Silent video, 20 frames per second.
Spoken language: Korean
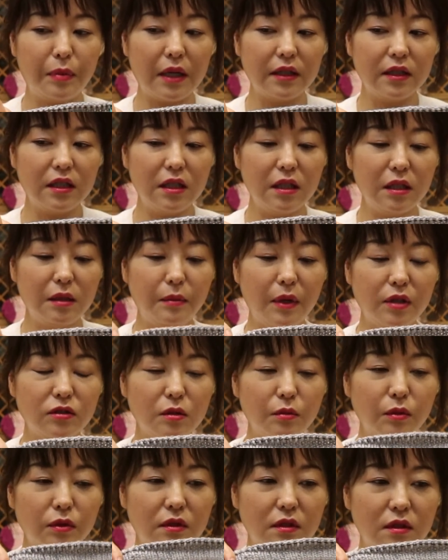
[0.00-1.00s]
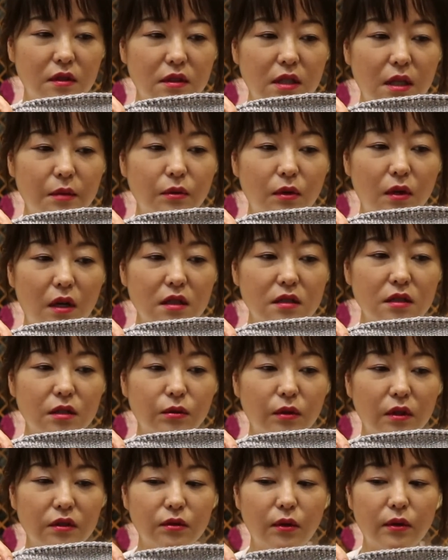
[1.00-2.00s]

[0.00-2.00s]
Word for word: 바디 메셔먼트를 참고하시고요.